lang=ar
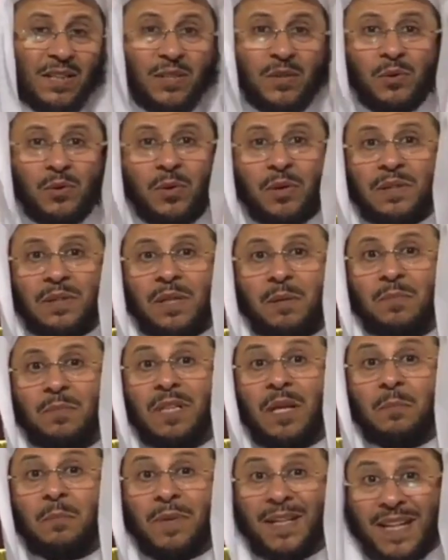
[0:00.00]
الرقية من
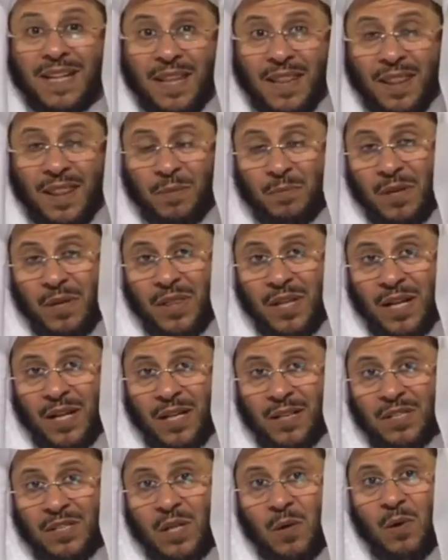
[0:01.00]
المرض
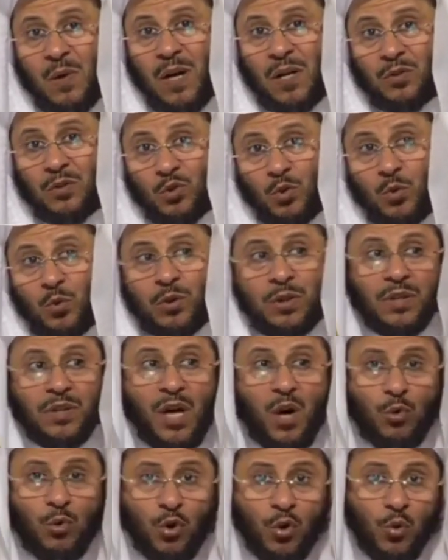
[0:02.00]
مثلا سواء روحي
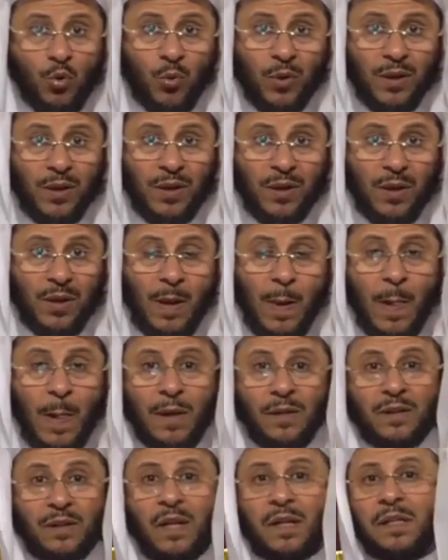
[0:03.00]
أو عضوي
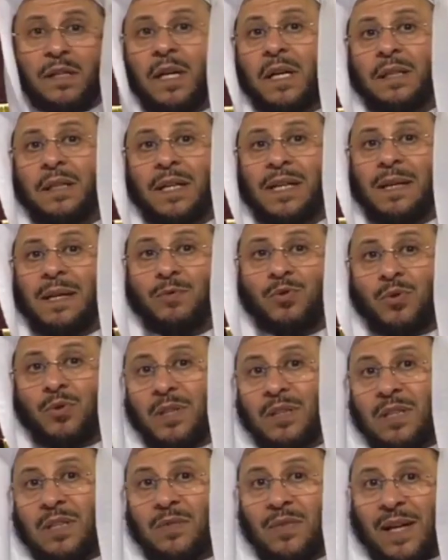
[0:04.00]
تقرأين عليهم
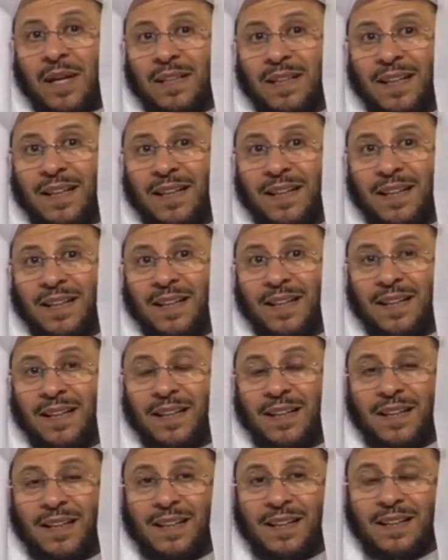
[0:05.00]
سورة الفاتحة
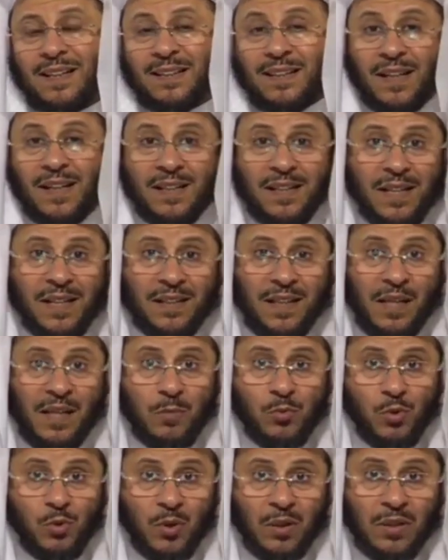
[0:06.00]
تقرأين
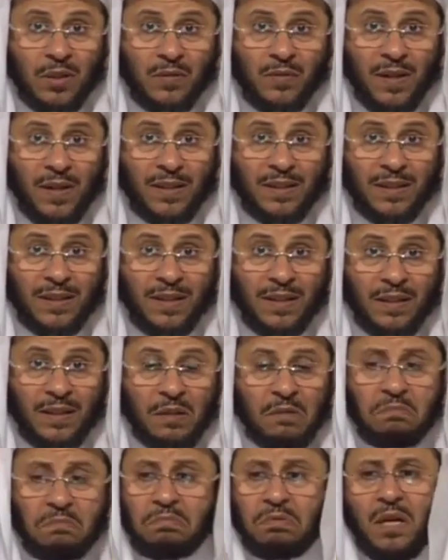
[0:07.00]
عليهم سورة الفاتحة
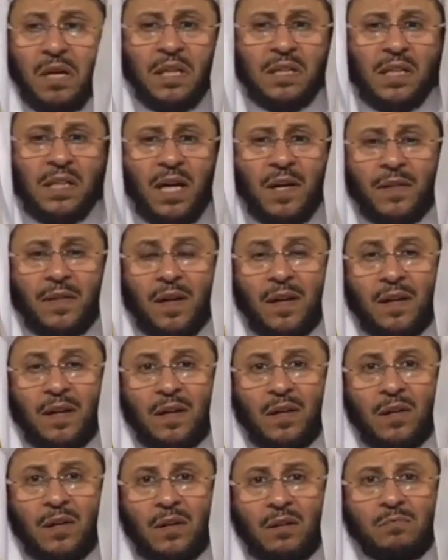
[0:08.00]
في أي لحظة
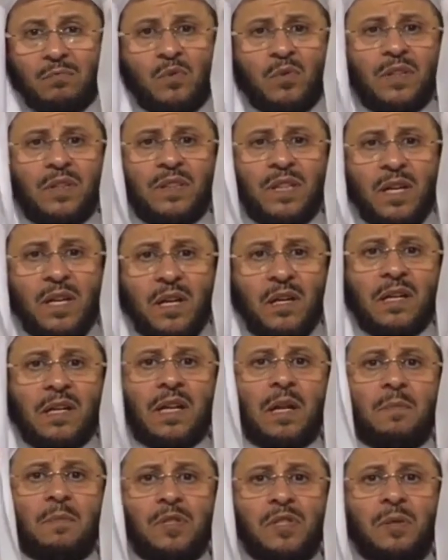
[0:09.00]
ممكن
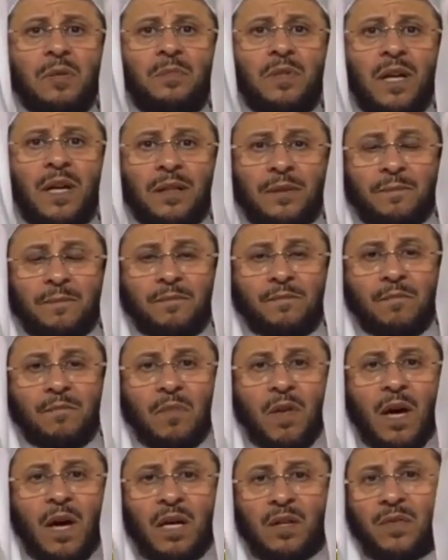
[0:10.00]
تكررينها باستمرار
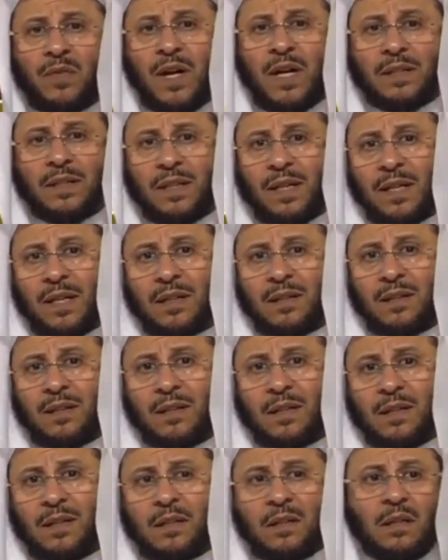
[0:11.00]
الفاتحة
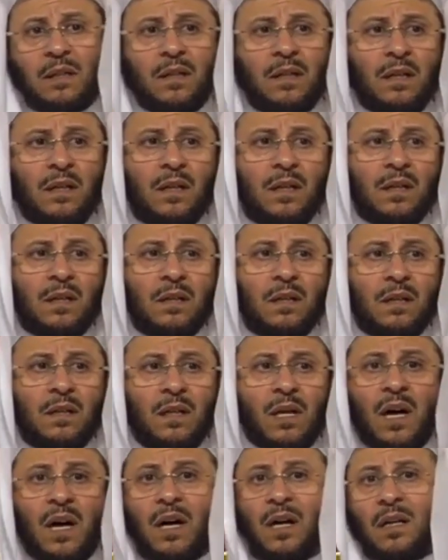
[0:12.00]
آه،
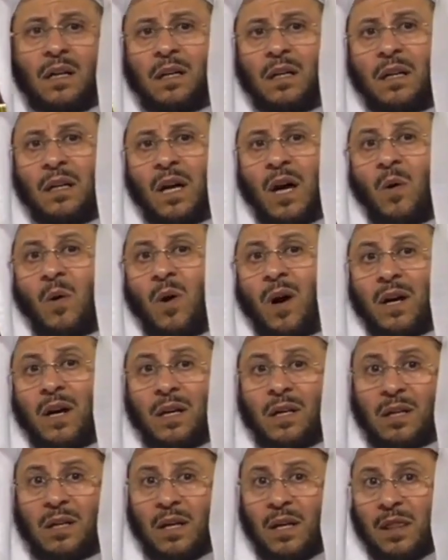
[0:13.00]

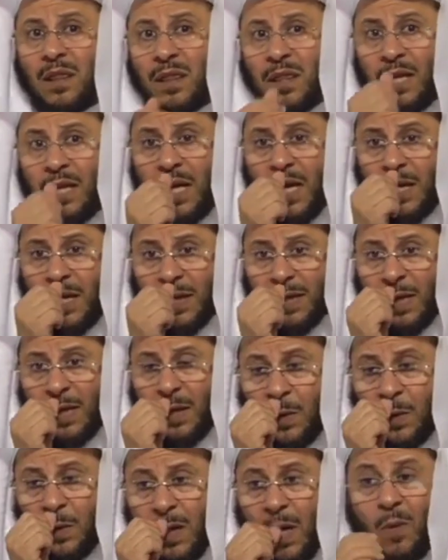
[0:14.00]
القواقل الثلاث
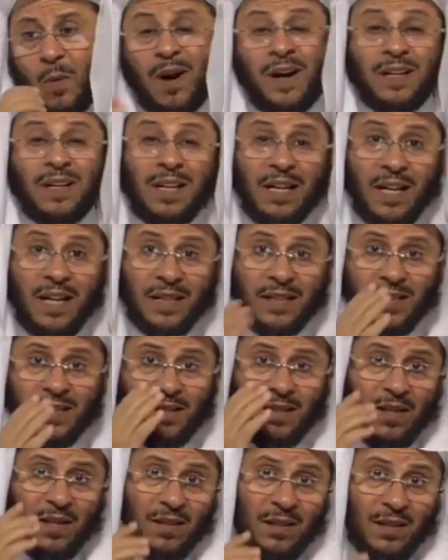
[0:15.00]
القواقل
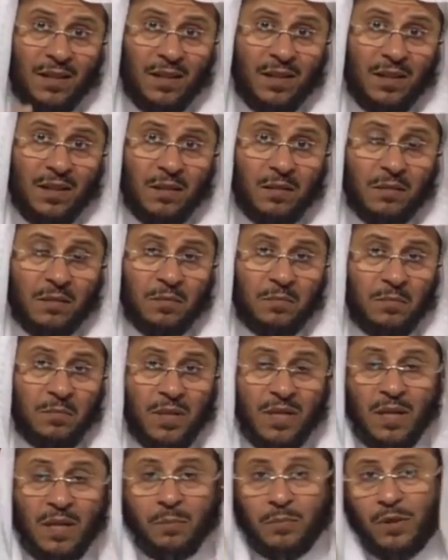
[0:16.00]
الأخيرة
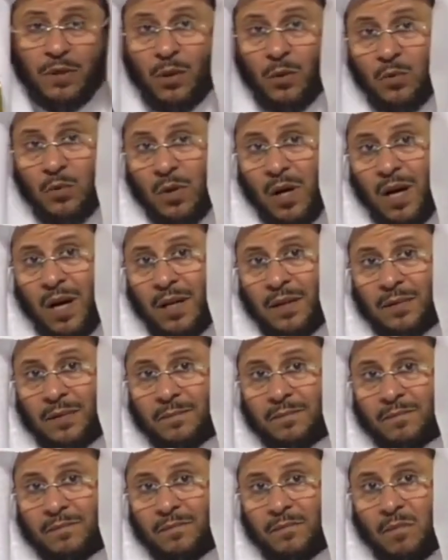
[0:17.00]
مثلا من القرآن
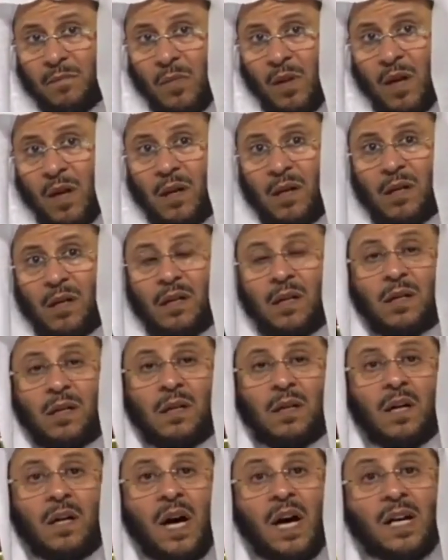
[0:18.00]

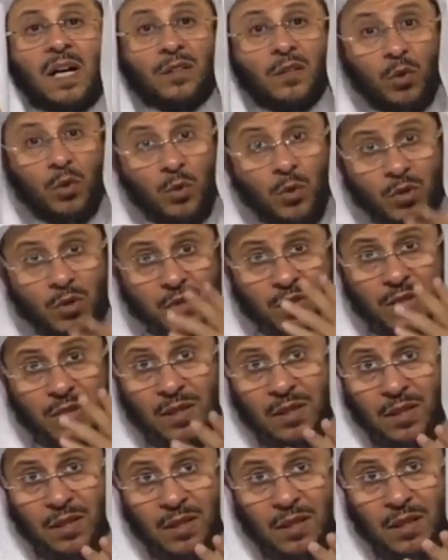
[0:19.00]
آه، آية
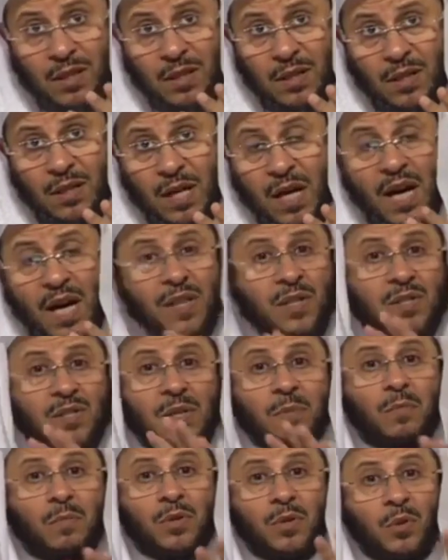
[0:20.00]
الكرسي هذه
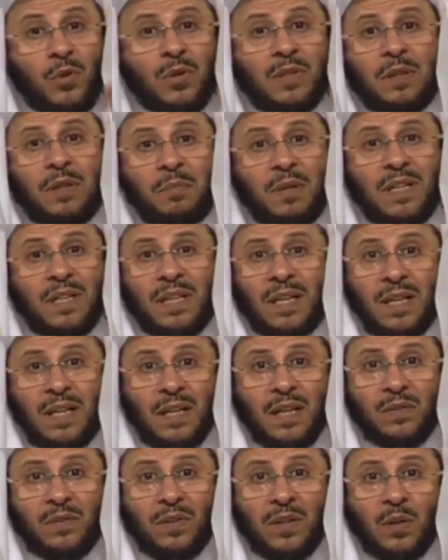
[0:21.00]
سمى الرقية بارك
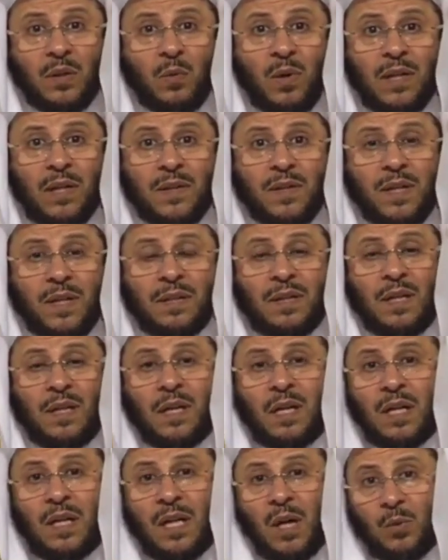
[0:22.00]
الله فيك وأيضا
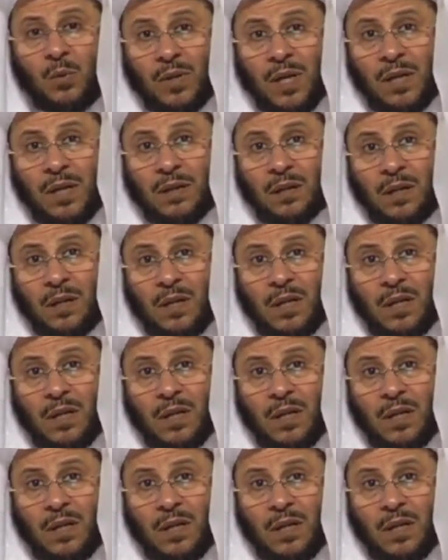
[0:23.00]
الأوراد